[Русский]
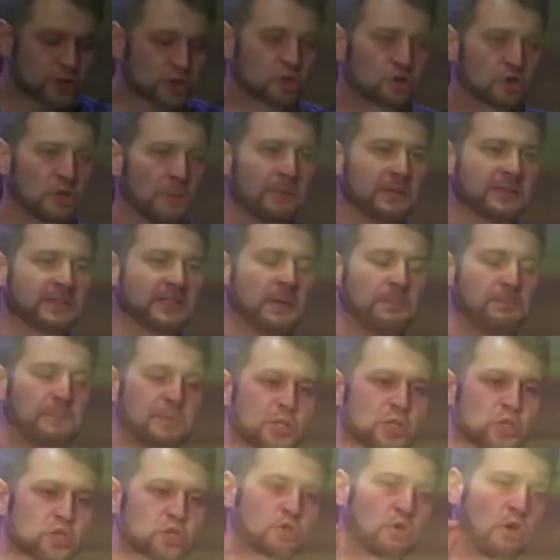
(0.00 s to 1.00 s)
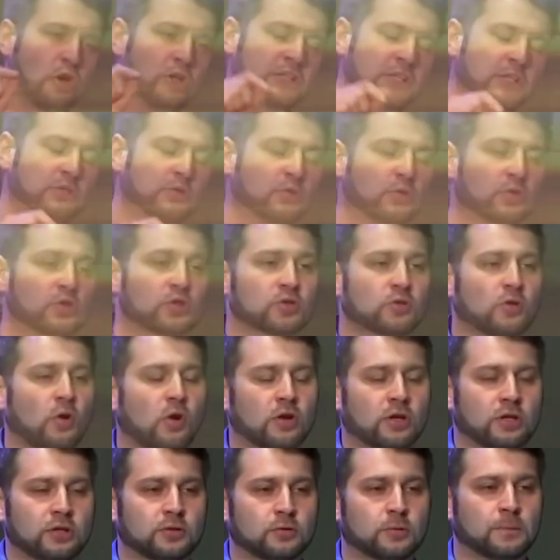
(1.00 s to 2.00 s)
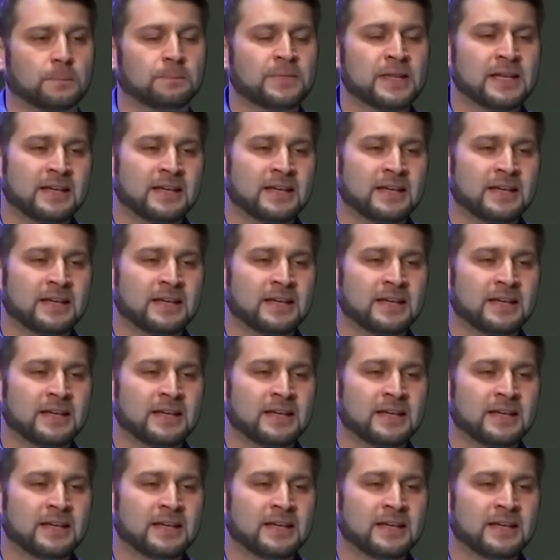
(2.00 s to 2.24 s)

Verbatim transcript: чтобы ты перешел на ту сторону.